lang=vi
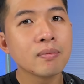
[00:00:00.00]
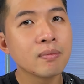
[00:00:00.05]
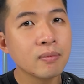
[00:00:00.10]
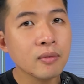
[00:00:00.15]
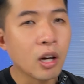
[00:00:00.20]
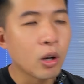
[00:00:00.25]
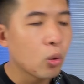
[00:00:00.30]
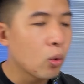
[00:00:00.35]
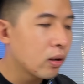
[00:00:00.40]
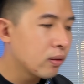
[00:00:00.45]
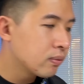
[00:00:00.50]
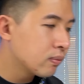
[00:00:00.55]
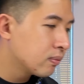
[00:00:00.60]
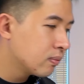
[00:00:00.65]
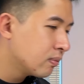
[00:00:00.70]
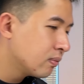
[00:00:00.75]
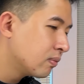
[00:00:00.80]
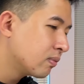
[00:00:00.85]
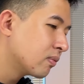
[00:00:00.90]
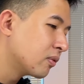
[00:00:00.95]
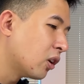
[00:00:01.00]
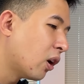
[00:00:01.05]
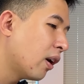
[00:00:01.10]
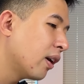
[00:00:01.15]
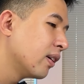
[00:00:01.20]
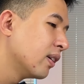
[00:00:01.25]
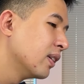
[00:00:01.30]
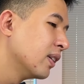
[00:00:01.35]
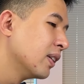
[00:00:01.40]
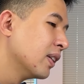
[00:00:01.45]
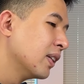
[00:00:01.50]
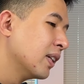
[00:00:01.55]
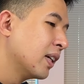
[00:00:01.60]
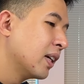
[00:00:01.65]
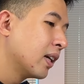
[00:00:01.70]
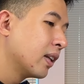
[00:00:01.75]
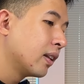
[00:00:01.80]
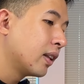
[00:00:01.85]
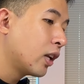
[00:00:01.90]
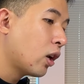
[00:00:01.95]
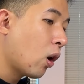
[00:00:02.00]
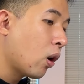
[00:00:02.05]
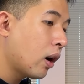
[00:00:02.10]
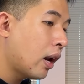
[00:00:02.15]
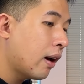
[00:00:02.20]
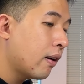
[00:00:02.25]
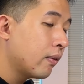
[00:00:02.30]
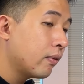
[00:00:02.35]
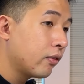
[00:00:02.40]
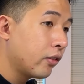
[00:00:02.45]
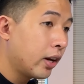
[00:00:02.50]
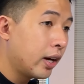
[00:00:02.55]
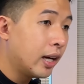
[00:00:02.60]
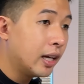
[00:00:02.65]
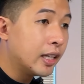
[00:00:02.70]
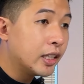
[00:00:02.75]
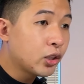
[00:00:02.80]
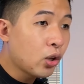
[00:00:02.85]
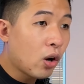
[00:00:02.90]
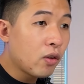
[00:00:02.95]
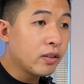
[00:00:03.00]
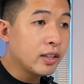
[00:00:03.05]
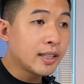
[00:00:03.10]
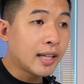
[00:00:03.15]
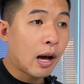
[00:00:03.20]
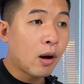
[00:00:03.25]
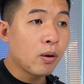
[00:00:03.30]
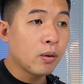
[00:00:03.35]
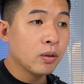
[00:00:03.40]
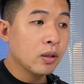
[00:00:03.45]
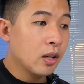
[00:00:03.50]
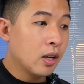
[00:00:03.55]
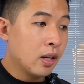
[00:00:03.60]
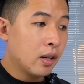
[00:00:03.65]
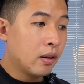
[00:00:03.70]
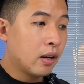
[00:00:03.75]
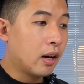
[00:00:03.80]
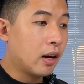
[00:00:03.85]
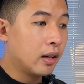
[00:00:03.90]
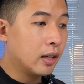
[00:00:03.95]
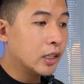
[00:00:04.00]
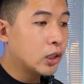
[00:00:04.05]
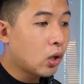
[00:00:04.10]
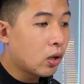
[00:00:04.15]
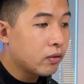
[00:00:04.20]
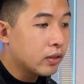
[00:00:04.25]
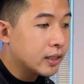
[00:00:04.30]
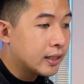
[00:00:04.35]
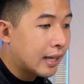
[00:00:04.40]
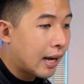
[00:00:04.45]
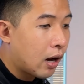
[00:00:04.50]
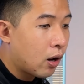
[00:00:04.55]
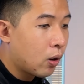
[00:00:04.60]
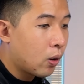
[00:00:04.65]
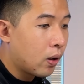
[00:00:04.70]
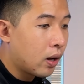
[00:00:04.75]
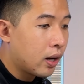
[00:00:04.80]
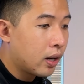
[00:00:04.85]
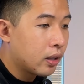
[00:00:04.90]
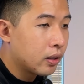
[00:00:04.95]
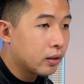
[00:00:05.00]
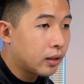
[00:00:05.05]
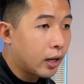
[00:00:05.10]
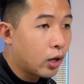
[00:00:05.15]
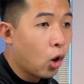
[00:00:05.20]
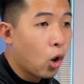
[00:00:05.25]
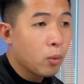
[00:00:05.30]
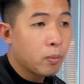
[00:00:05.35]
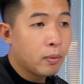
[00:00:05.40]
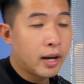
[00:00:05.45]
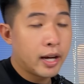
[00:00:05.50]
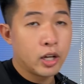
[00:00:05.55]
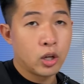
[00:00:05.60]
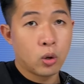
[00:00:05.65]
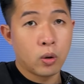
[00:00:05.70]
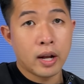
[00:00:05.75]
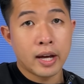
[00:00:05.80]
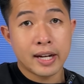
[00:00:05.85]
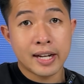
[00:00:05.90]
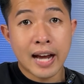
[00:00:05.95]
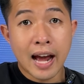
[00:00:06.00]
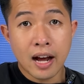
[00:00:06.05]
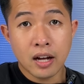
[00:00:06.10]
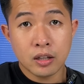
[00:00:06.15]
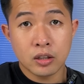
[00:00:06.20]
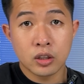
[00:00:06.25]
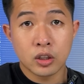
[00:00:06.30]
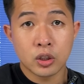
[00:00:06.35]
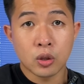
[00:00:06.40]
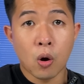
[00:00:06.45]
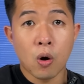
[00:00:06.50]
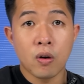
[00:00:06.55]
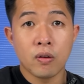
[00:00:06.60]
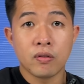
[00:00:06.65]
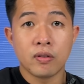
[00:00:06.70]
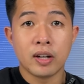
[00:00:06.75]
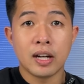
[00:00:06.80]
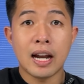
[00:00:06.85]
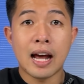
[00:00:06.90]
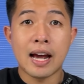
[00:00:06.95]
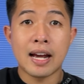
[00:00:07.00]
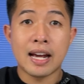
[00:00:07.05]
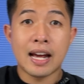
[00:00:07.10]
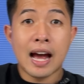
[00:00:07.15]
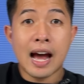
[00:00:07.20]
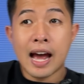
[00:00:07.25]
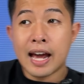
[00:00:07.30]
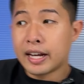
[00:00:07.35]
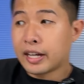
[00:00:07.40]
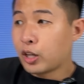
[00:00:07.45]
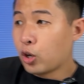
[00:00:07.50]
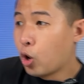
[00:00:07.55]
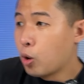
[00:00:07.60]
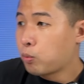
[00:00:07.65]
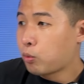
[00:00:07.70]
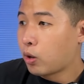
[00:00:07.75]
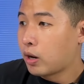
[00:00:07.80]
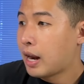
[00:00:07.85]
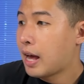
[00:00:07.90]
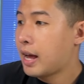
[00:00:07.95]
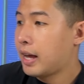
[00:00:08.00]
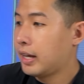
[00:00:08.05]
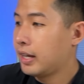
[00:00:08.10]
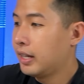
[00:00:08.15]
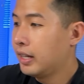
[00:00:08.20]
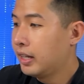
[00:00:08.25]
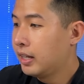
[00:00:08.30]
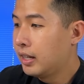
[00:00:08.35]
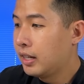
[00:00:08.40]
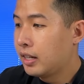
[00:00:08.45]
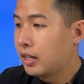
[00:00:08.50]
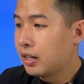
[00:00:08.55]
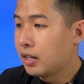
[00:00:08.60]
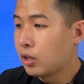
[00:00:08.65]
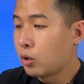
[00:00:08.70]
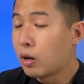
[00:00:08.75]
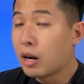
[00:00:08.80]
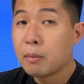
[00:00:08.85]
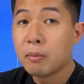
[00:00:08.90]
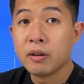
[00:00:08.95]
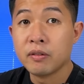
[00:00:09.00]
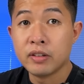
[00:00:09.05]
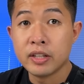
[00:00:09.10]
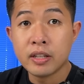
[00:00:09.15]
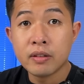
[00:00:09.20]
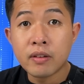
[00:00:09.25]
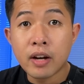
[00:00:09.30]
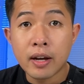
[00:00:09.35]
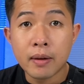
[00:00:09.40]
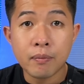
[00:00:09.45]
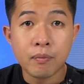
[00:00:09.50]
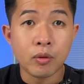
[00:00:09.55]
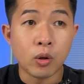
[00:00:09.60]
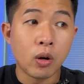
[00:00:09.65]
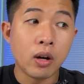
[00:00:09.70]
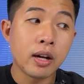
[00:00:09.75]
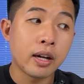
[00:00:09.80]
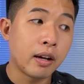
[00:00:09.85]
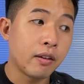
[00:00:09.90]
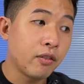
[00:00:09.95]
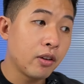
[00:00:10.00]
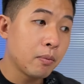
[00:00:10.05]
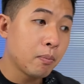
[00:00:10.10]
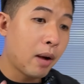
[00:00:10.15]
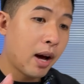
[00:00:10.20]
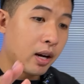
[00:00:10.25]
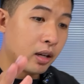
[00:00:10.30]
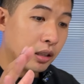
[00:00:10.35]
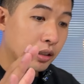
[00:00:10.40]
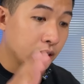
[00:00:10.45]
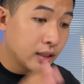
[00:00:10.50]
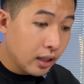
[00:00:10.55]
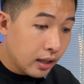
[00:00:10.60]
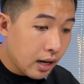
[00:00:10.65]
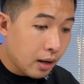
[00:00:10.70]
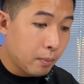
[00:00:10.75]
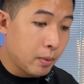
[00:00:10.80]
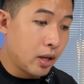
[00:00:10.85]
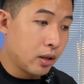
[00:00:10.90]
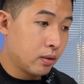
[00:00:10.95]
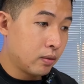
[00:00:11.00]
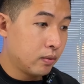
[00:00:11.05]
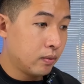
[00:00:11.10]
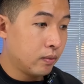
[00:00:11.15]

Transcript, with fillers: được luôn rồi thì đó là về lý do vì sao à, lý do vì sao à, cái hộp này nó lại khác so với lại hai cái hộp còn lại đó là bởi vì như vậy nó là cái phiên bản rất đặc biệt